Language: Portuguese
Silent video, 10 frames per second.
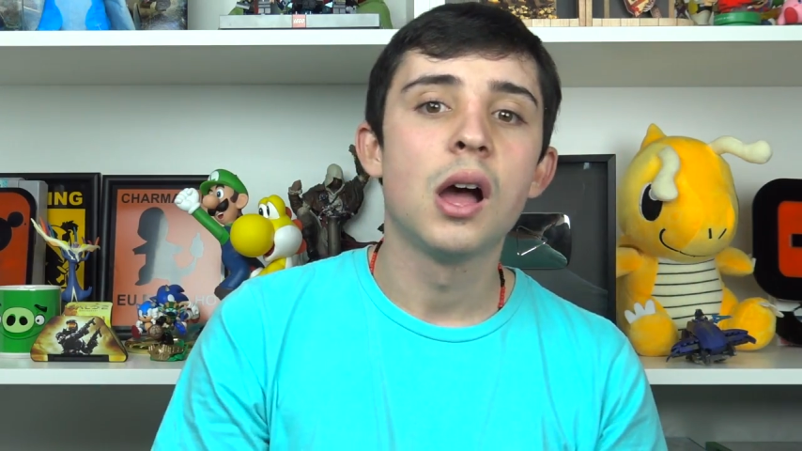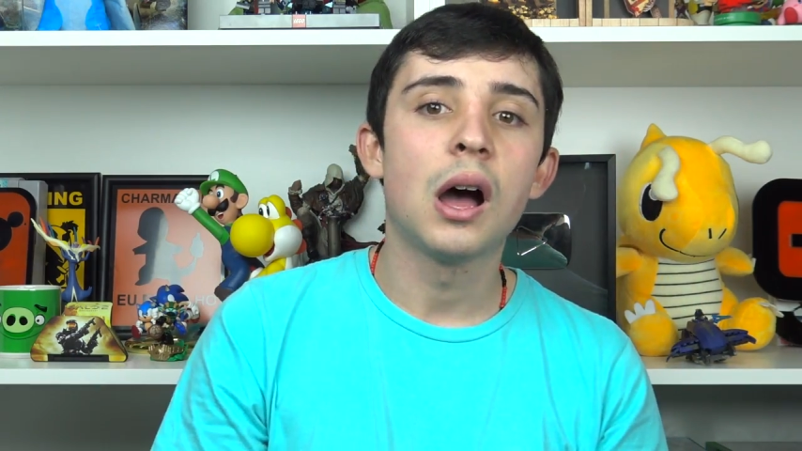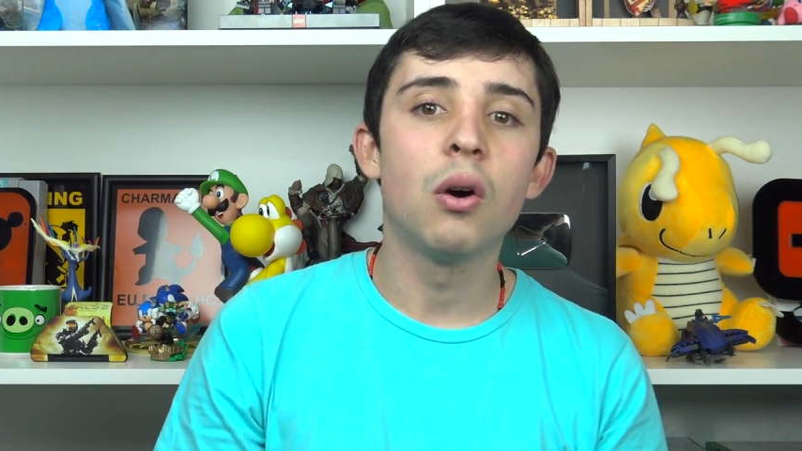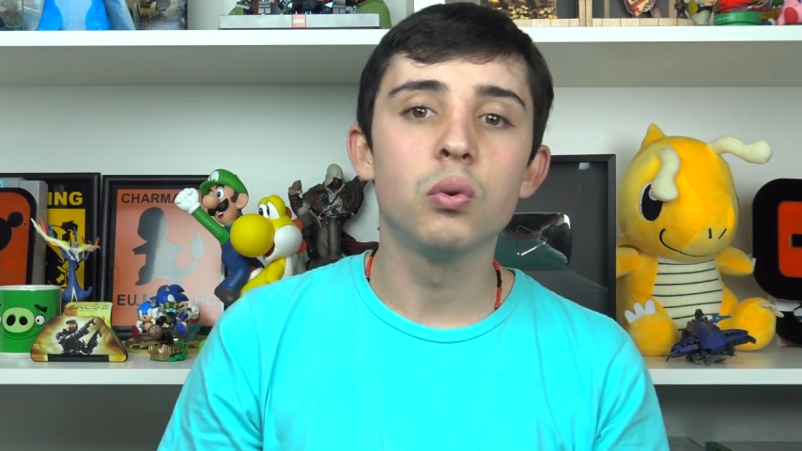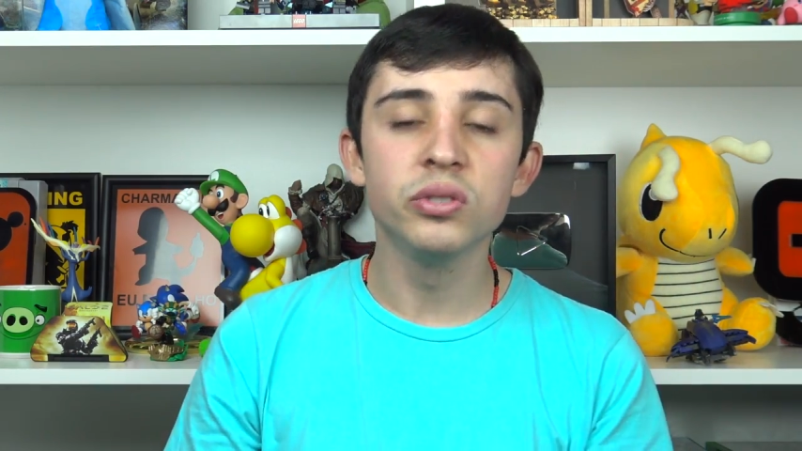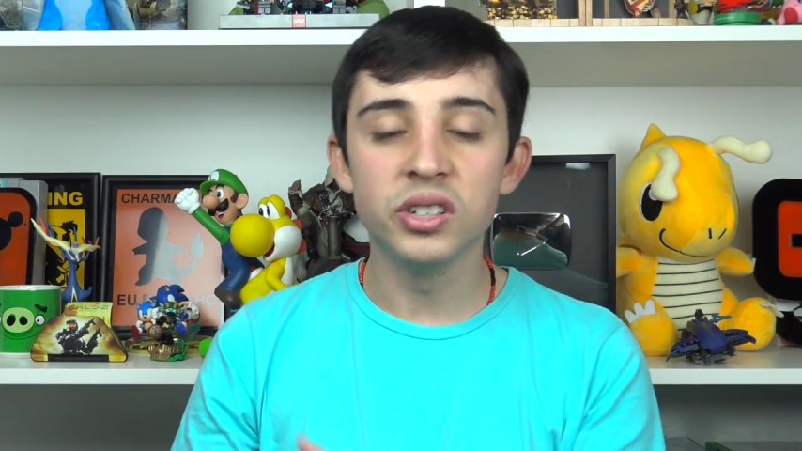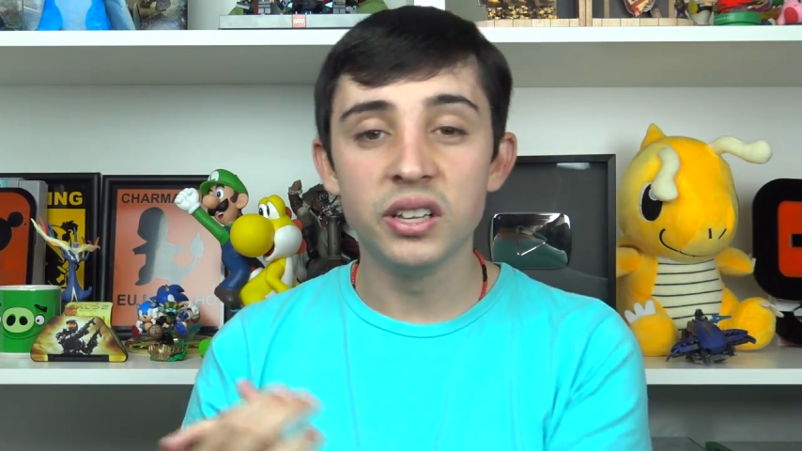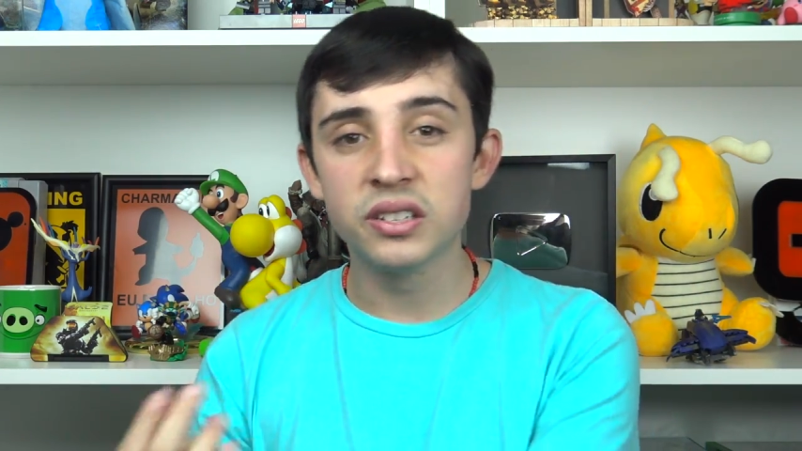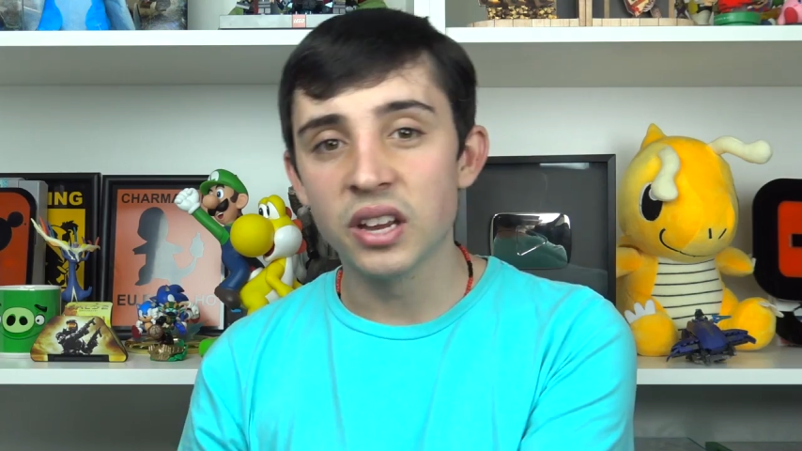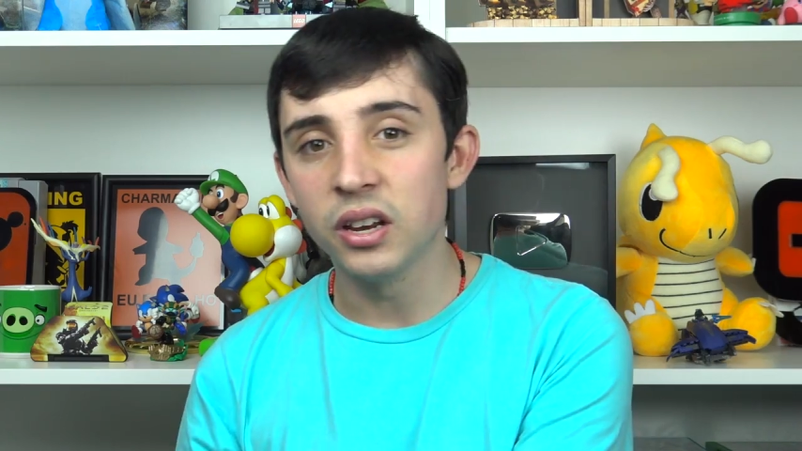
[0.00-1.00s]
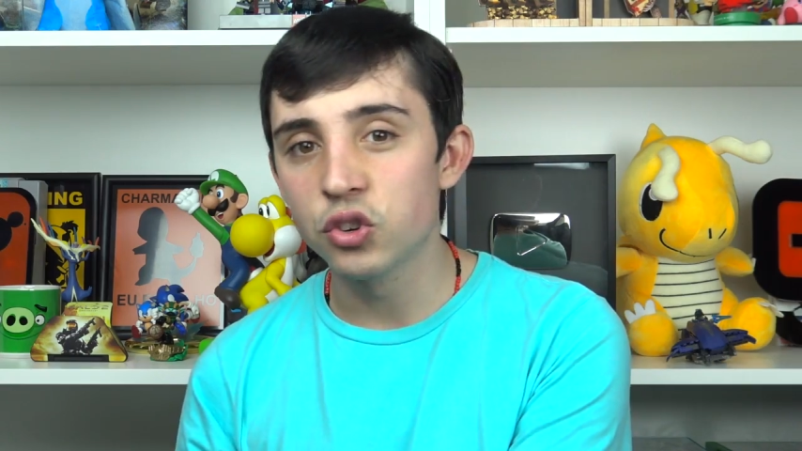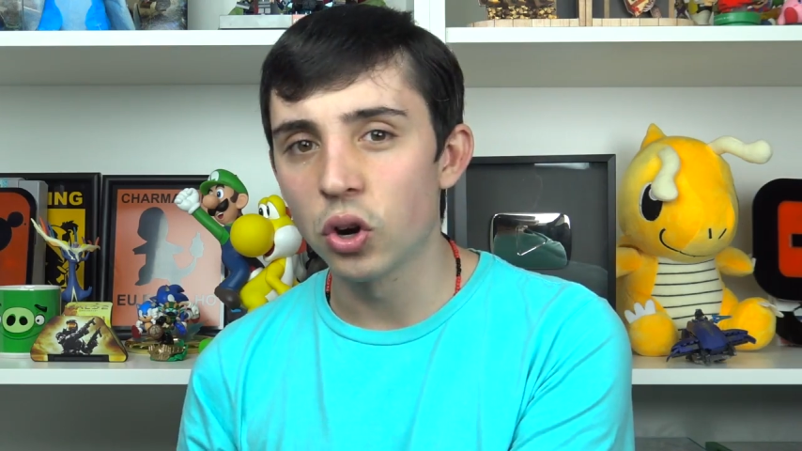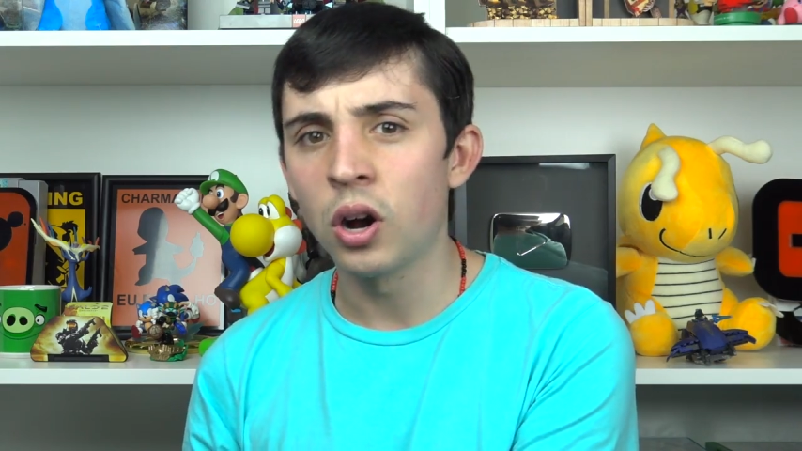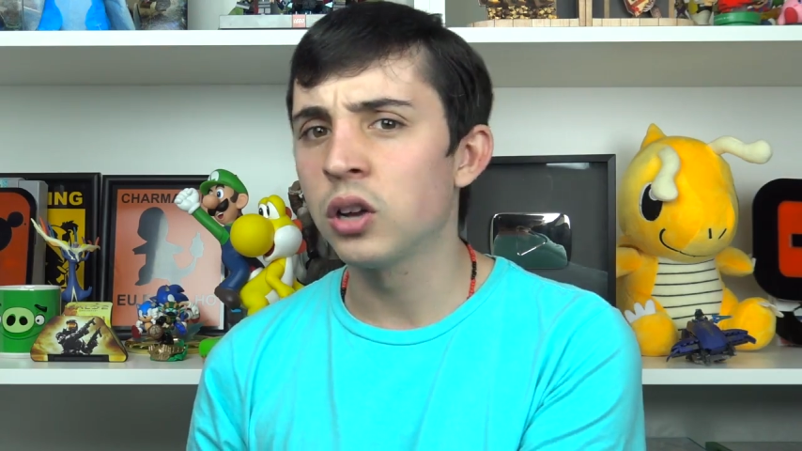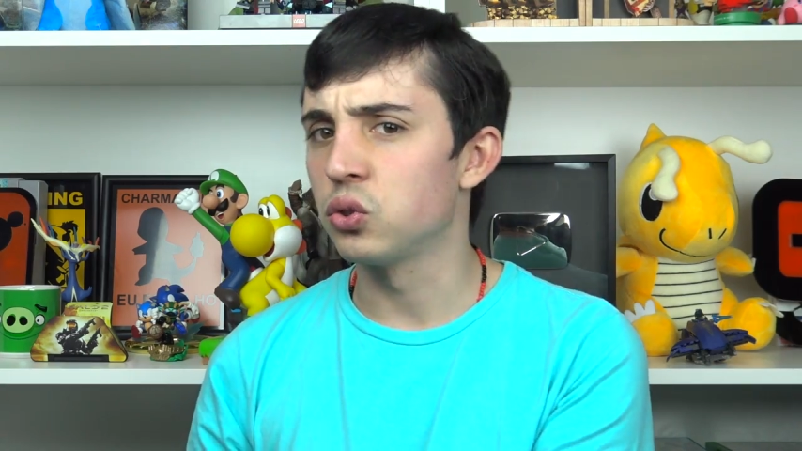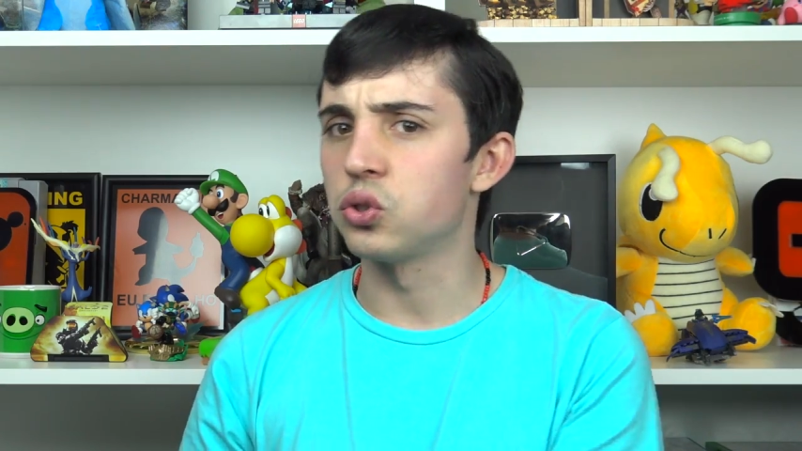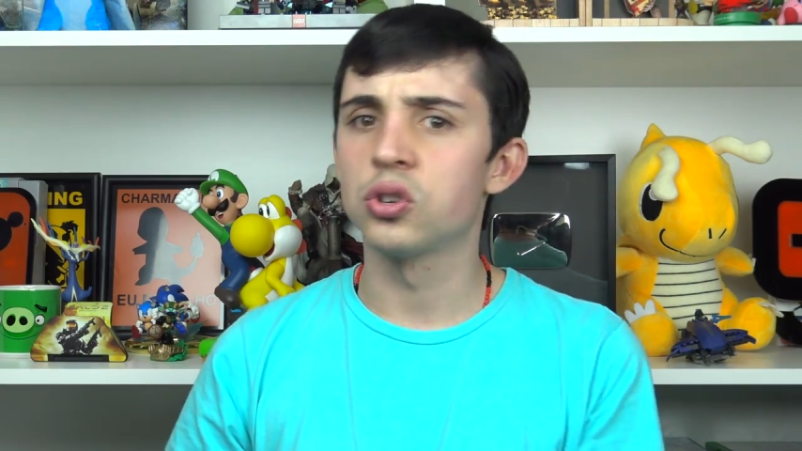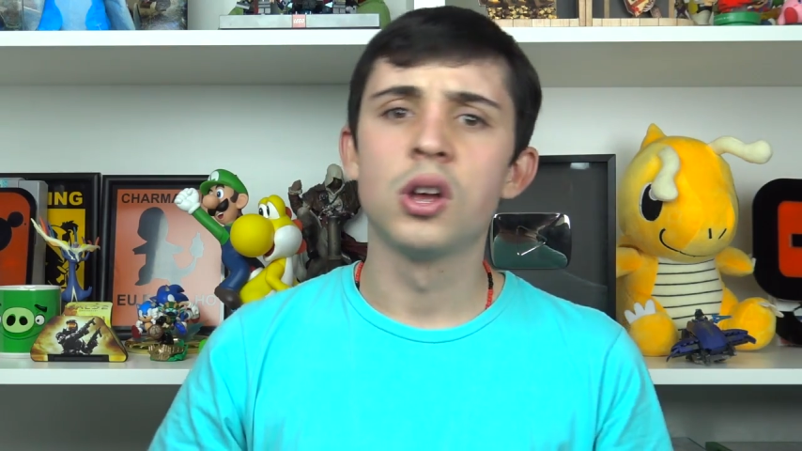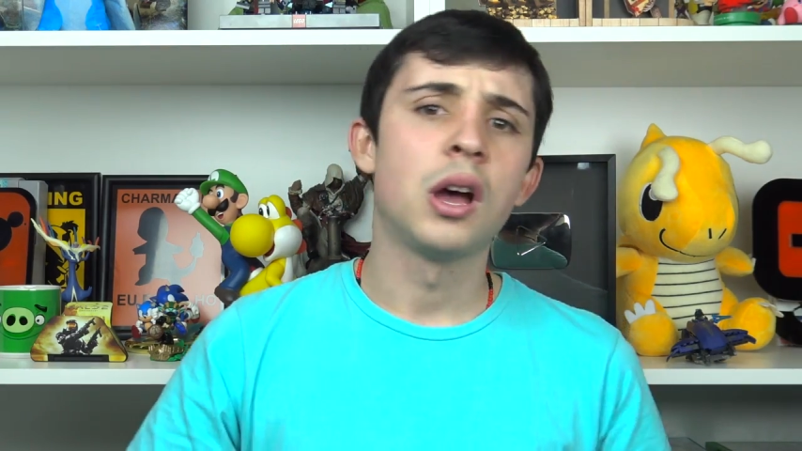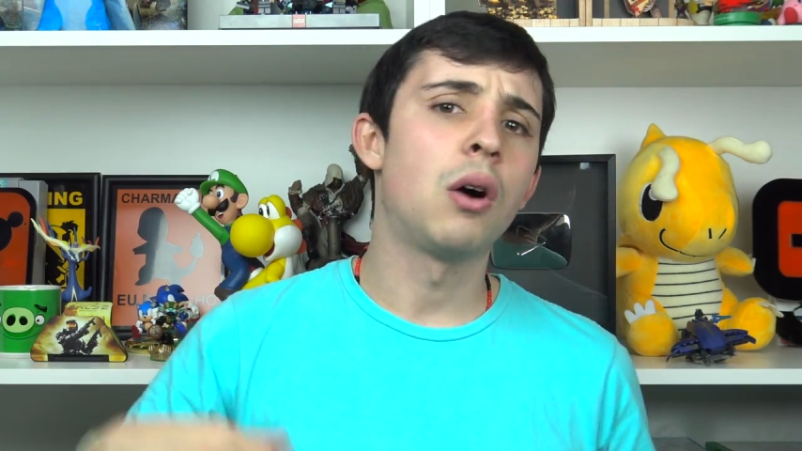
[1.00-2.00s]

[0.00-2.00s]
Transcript: Alguns líderes religiosos,